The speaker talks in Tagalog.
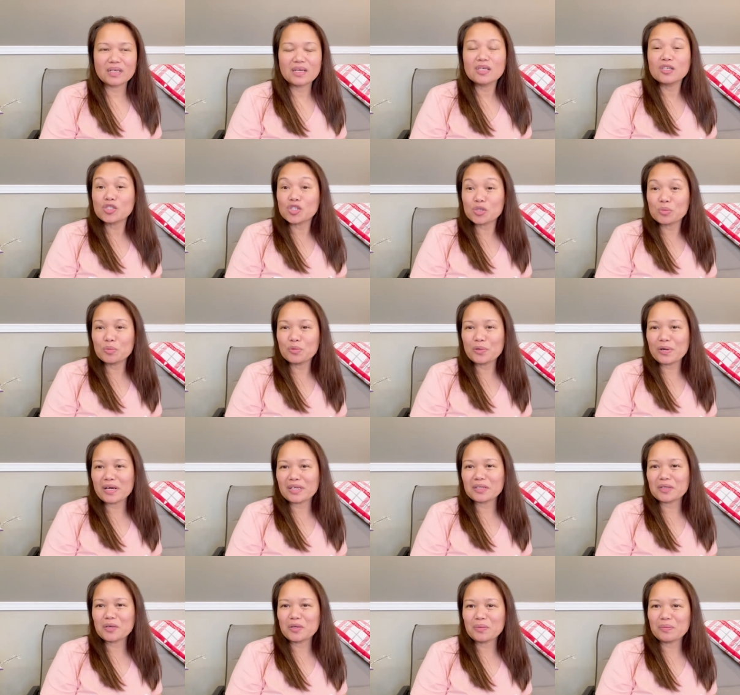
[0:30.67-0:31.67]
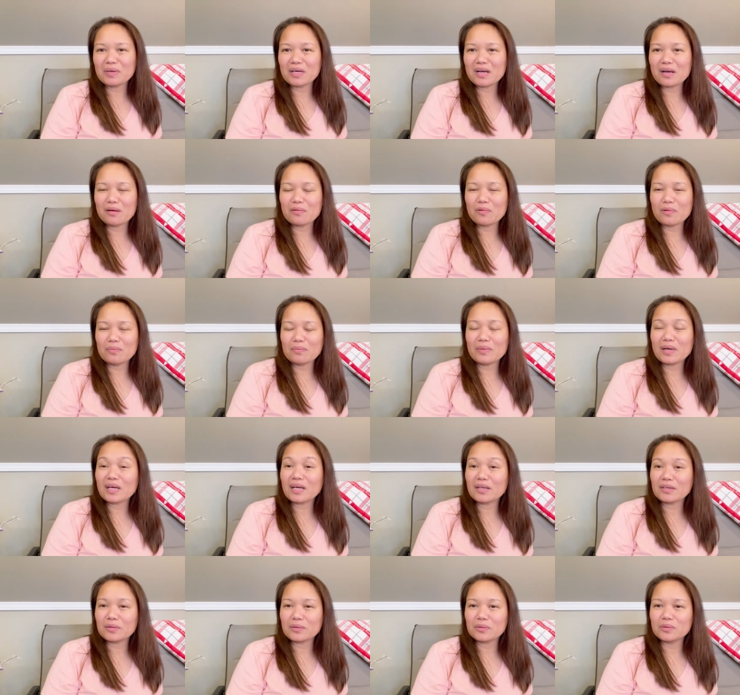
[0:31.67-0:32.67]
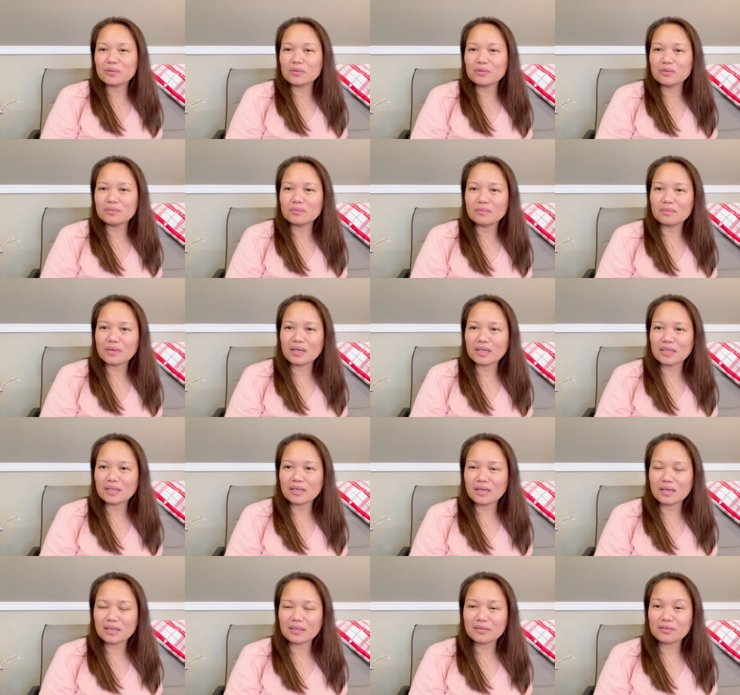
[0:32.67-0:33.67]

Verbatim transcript: subukan ko mag mag ano mag uh,